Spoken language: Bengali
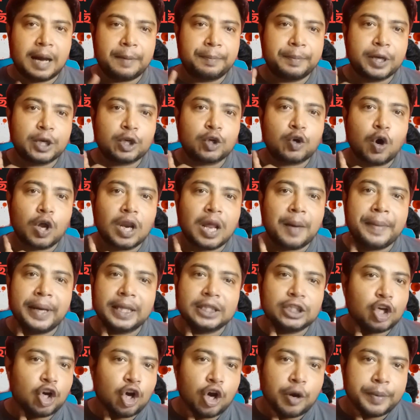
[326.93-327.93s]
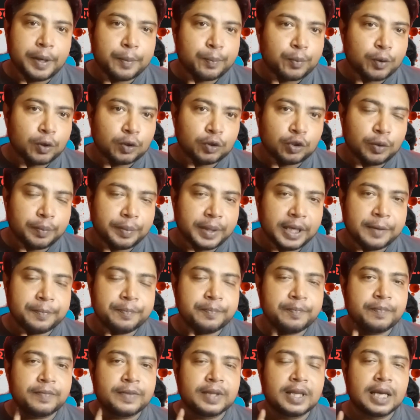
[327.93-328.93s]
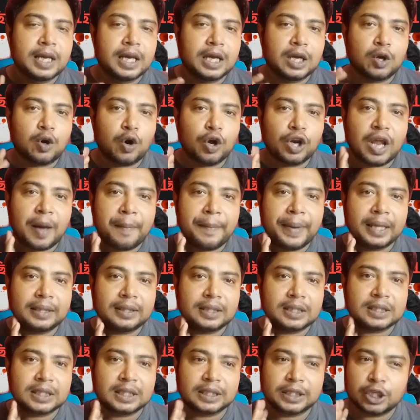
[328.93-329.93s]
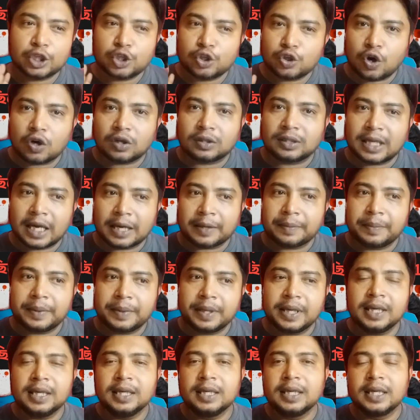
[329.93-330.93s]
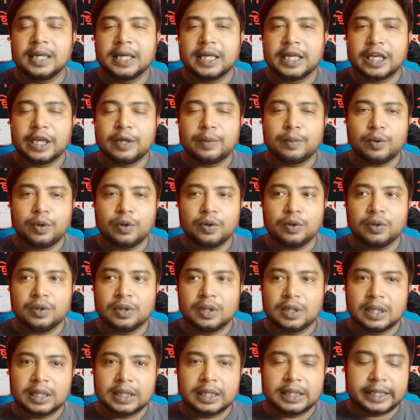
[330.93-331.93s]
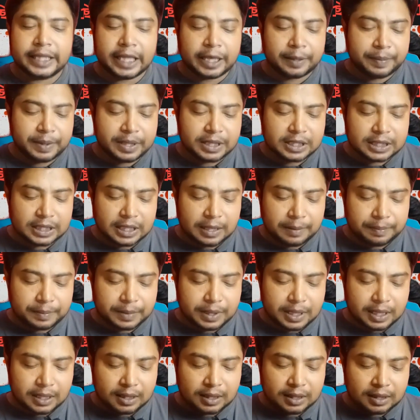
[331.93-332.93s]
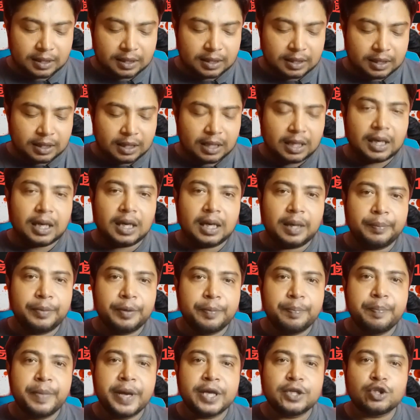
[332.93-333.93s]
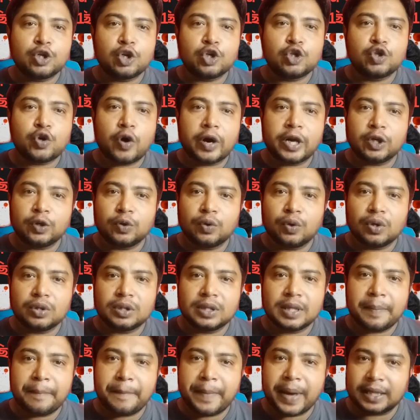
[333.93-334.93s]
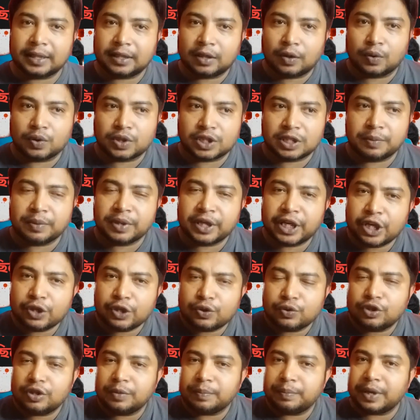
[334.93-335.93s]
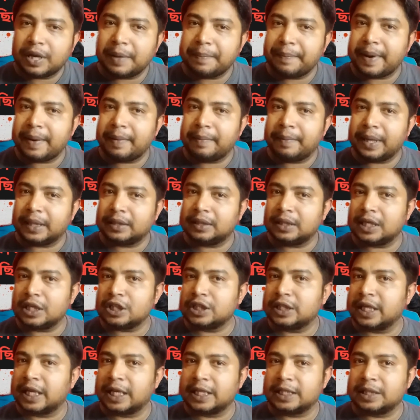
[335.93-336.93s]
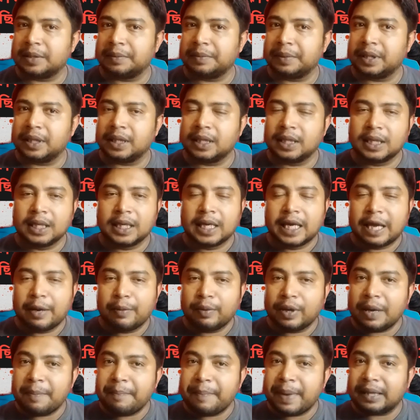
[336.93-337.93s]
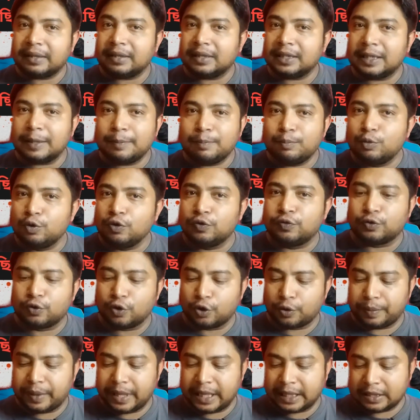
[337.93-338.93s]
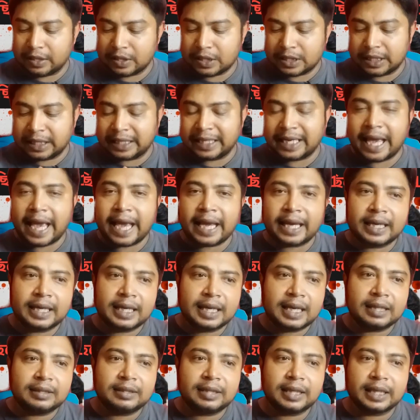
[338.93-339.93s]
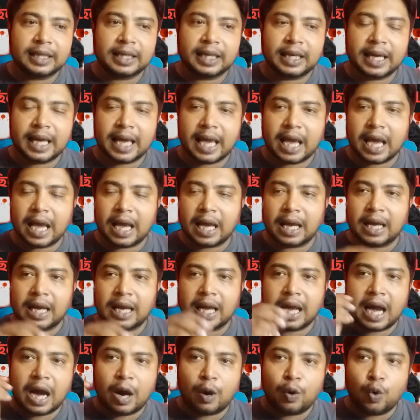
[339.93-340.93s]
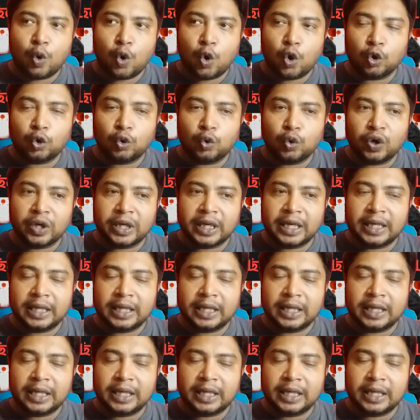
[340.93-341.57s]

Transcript: আপনার গলা ব্যথা হবে প্রথমে গলা ব্যথার সাথে জ্বর থাকবে এবং দেখবেন যে আপনার মেজর জয়েন্টগুলোতে ব্যথা হচ্ছে এবং কিছুদিন পরে ব্যথাটা সেরে যাবে এবং এই ব্যথাটা মুভ করবে এটা হচ্ছে এক গিরা থেকে অন্য